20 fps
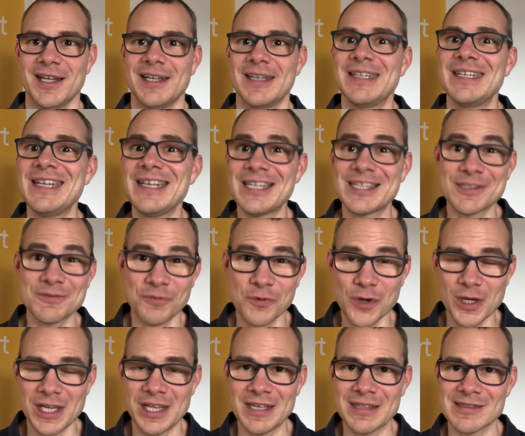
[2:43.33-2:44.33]
nichts
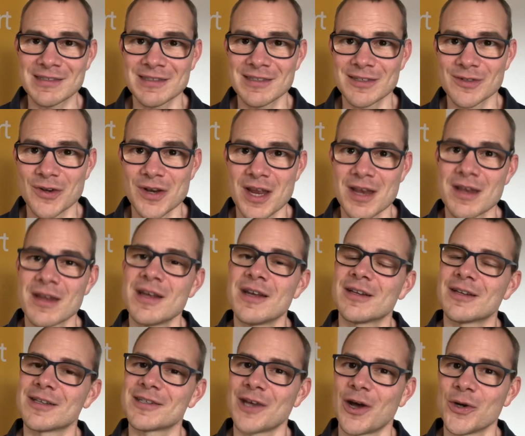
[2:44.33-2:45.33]
vorlesen, sondern
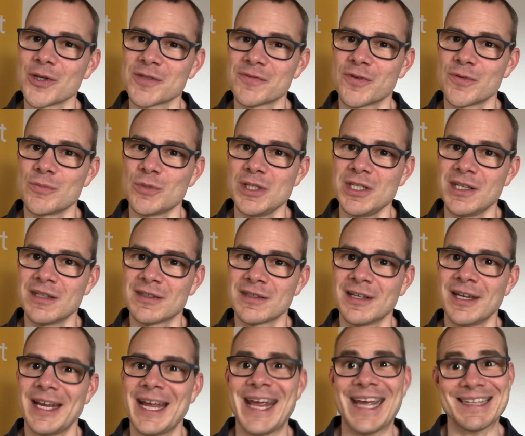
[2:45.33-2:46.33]
das Ausformulierte
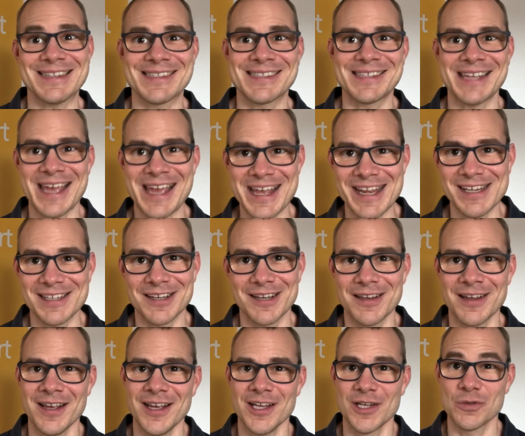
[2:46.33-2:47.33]
erzählen,
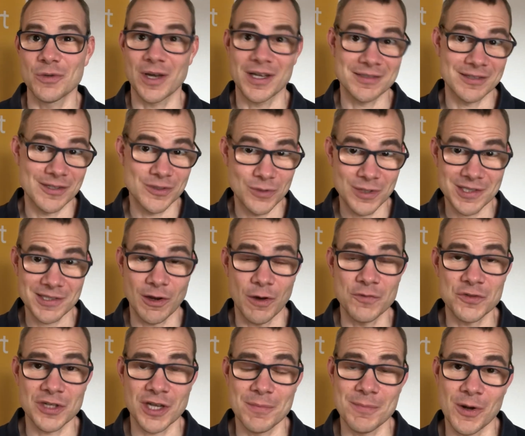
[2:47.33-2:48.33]
denn du hast es durchs
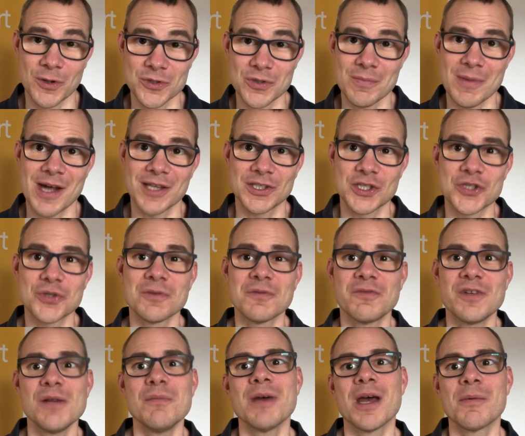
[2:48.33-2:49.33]
Aufschreiben automatisch schon
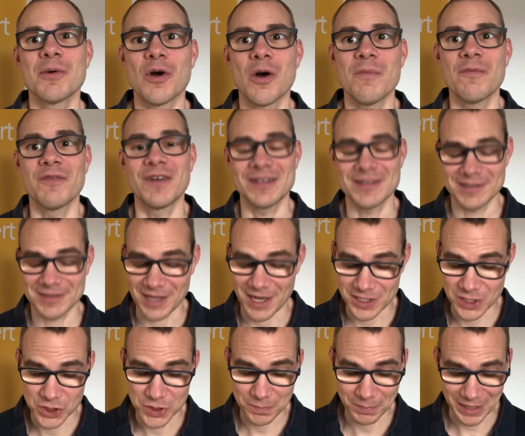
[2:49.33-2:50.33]
viel mehr im Kopf, wenn es
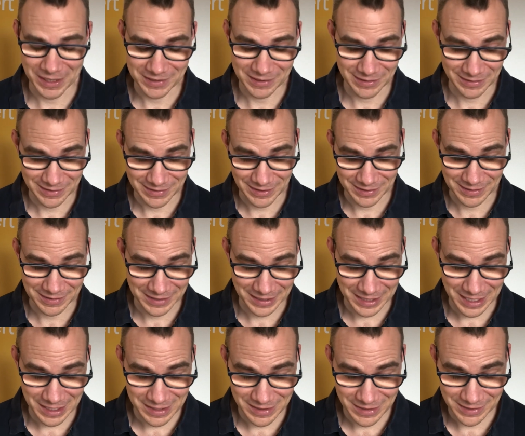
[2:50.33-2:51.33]
deine Spreche ist. Das ist
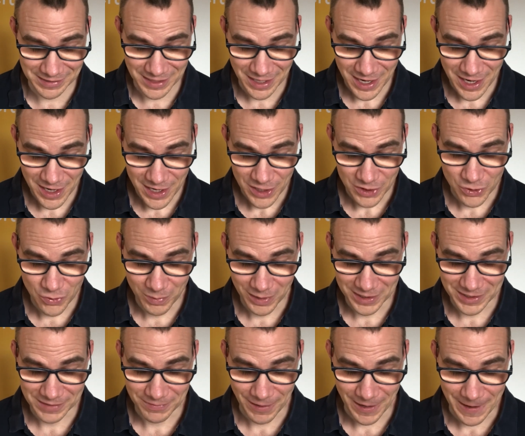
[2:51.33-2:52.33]
Erkenntnis Nummer
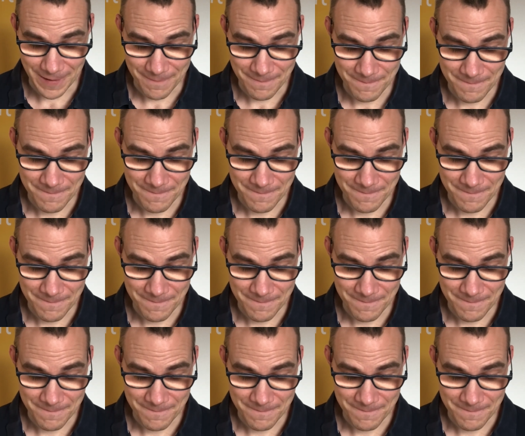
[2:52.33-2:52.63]
zwei.